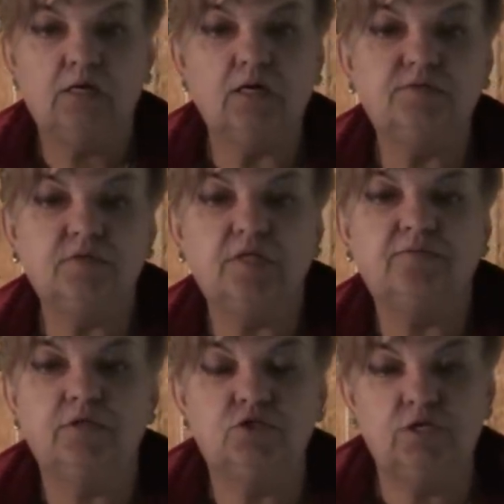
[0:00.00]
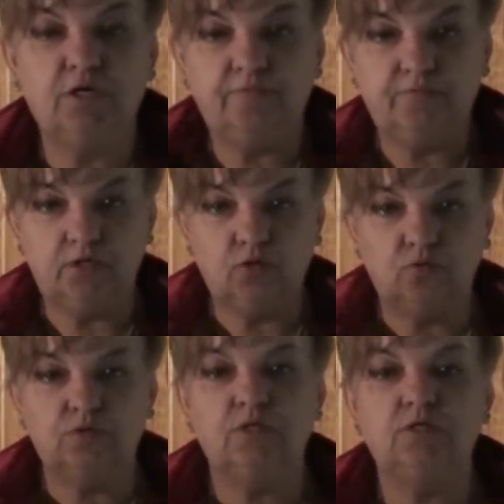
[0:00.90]
Как всегда в начале
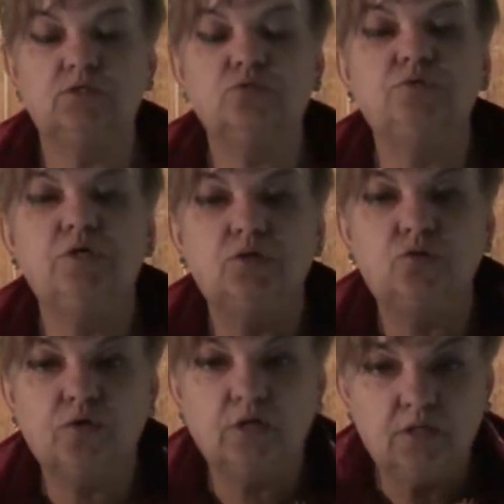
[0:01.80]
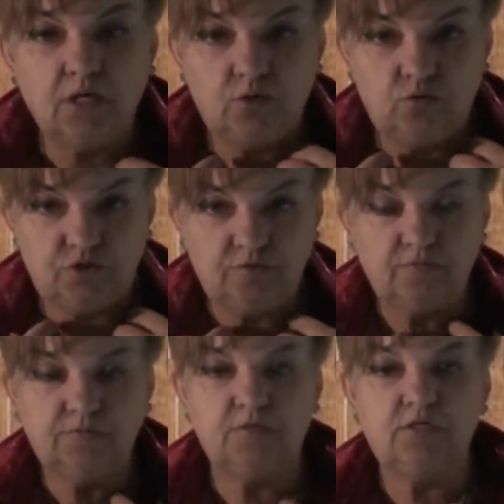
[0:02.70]
видео «Донес худей рука дающая»
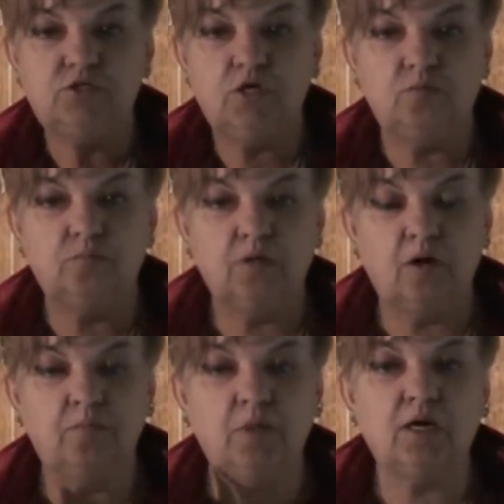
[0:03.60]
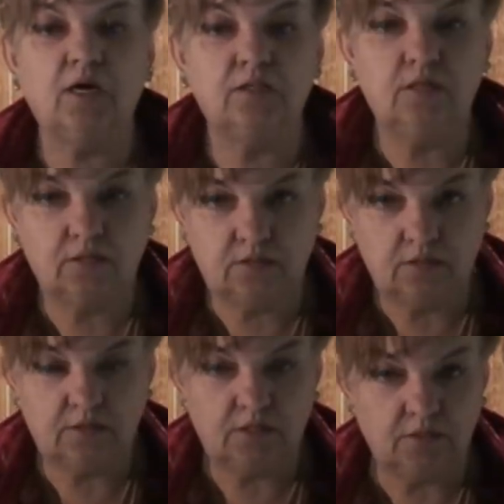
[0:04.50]
возвращаю
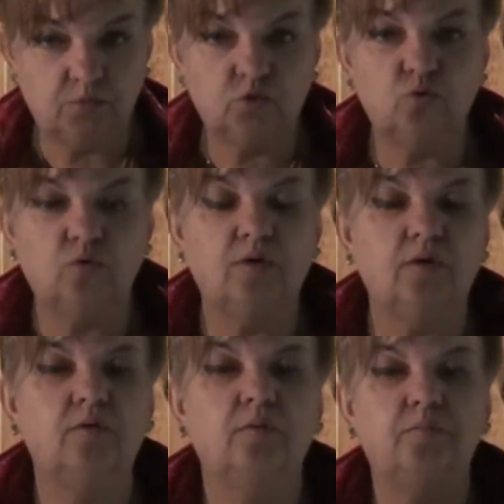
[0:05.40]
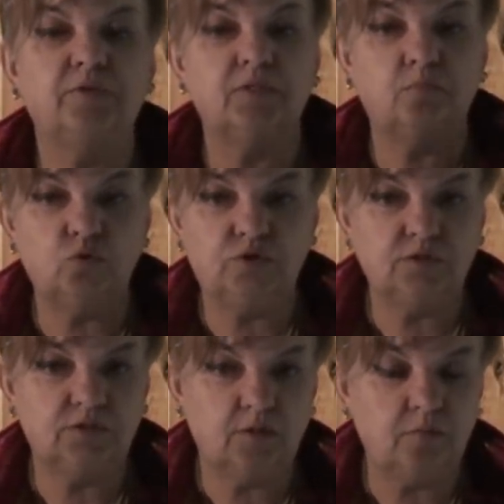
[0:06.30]
благодать тем, кто
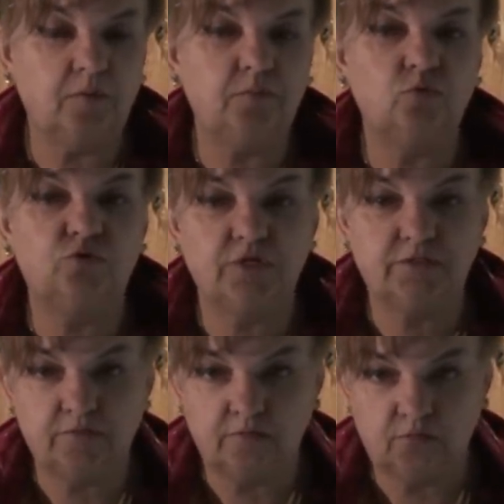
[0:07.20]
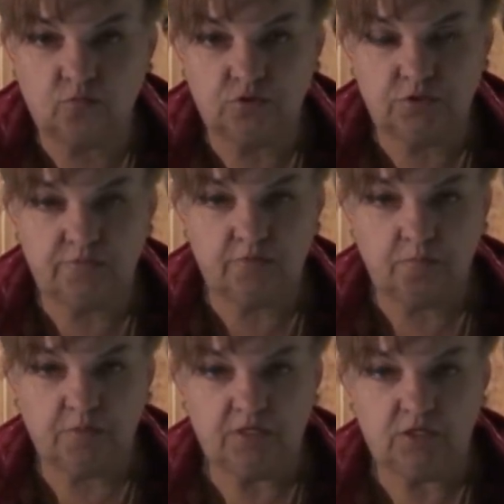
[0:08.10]
позаботился обо мне, участвовал в
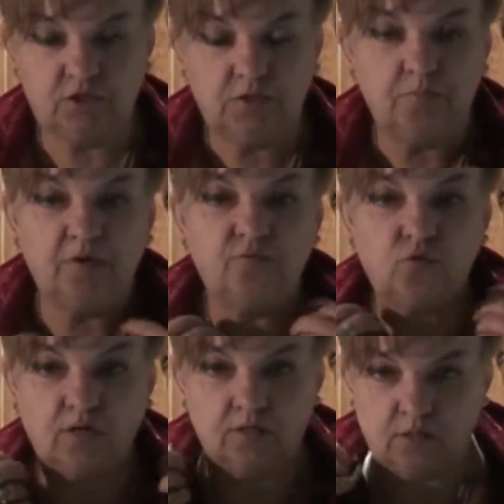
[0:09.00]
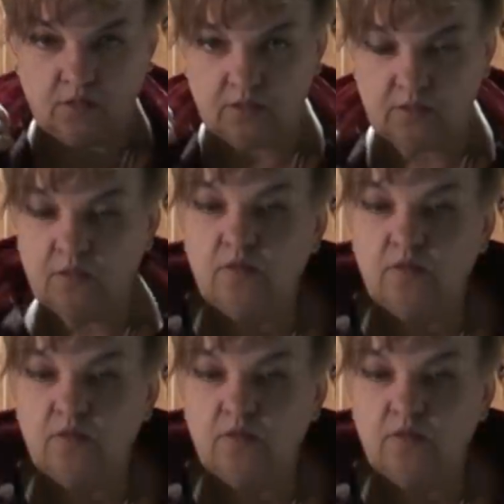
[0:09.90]
дружественной поддержке моего канала.